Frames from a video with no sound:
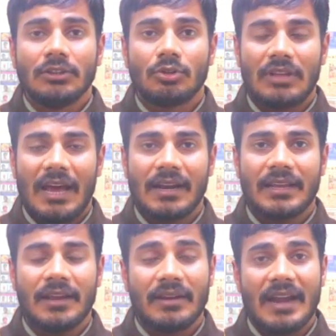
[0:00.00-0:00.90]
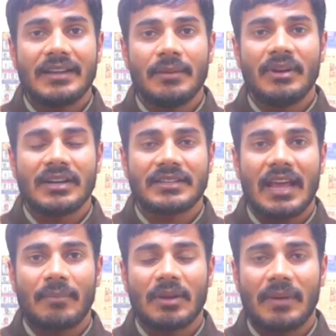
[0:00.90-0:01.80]
तो ध्यान रखिए 90 मिनट्स
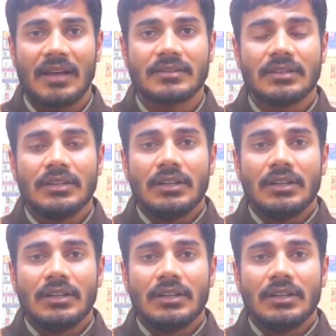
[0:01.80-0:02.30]
हैं आपके पास